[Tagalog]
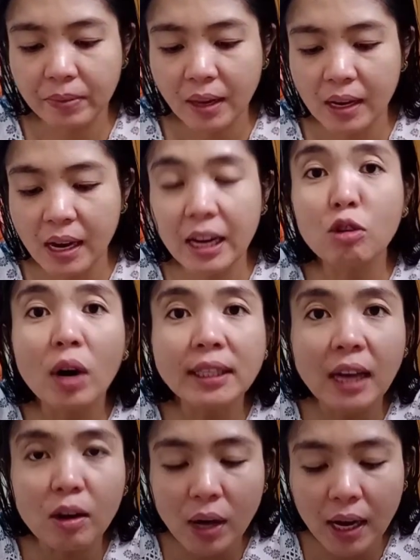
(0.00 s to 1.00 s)
Naligo
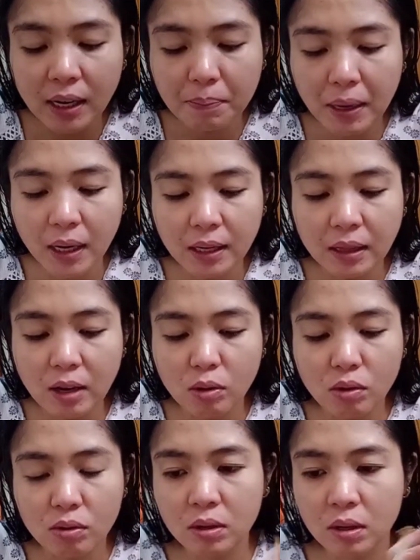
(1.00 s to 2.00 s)
kasi ako kaagad pagkadating
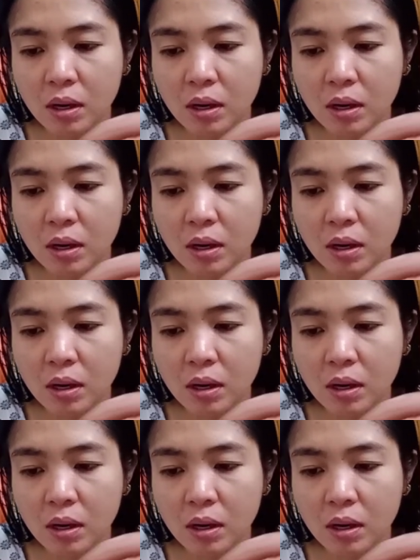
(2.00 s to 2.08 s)
ko.